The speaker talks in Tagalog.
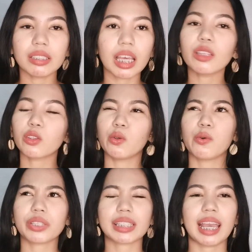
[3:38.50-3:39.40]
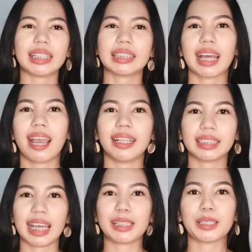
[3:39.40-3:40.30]
scent notes kahit
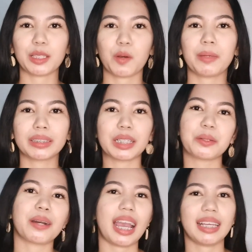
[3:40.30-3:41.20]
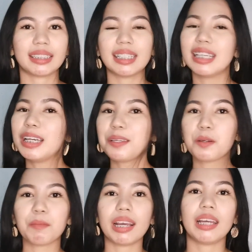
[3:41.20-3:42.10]
saan, kahit saan ako magtanong, kahit
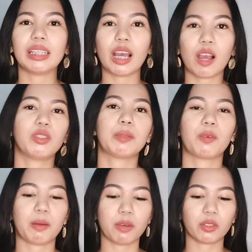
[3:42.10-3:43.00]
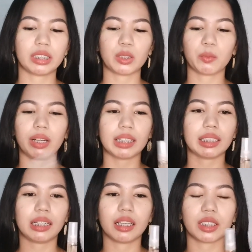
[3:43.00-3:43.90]
yung mga nakakausap ko about scents, wala
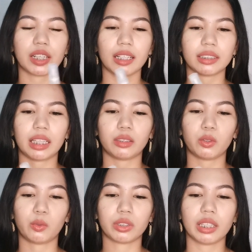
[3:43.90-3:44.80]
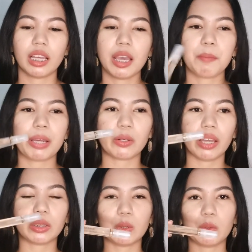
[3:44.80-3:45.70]
talaga siyang scent notes. Pero
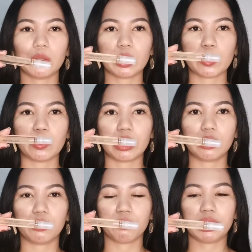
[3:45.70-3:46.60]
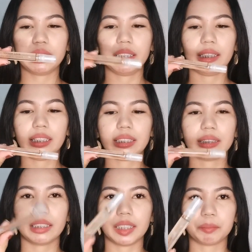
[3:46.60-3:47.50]
ito yung itsura ng vanilla
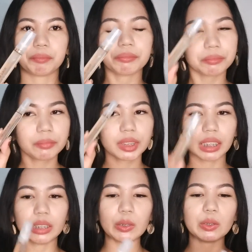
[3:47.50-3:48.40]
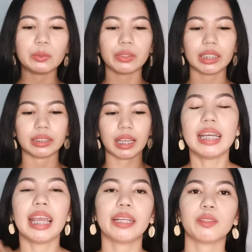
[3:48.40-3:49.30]
lace, ayan. Ayan Ganyan yung itsura
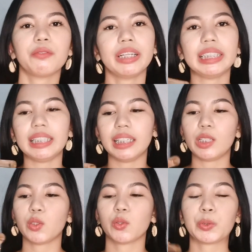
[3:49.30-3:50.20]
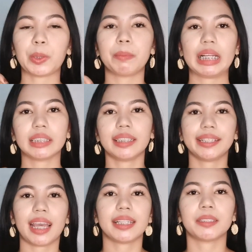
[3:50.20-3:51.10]
niya. Etong vanilla lace yung sobrang
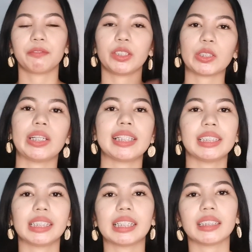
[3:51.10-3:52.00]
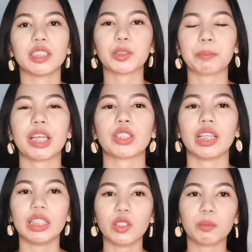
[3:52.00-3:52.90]
sikat sa Victoria's Secret,
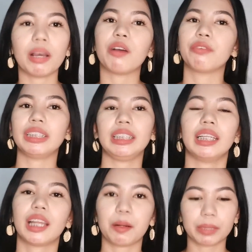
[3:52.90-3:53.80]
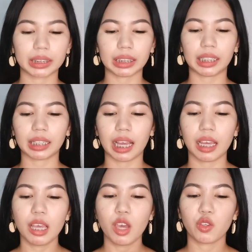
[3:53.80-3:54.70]
especially yung mga vanilla lover
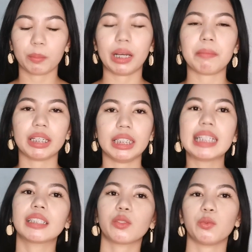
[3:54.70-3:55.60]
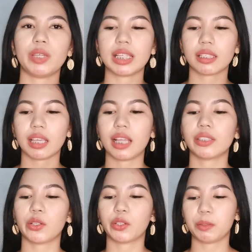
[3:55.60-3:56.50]
talaga, yung mga mahilig sa sweets and
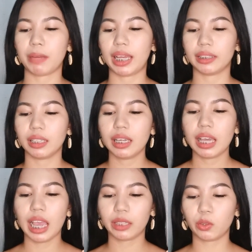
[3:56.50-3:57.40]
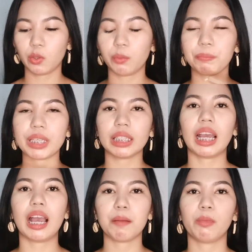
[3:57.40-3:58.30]
sa gourmand. Ito yung
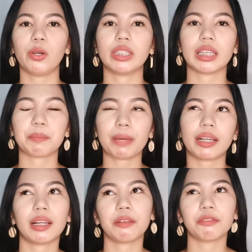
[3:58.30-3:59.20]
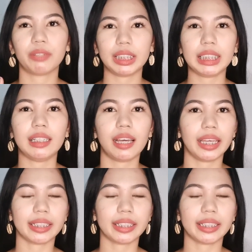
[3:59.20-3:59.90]
pinakaamoy eh, parang vanilla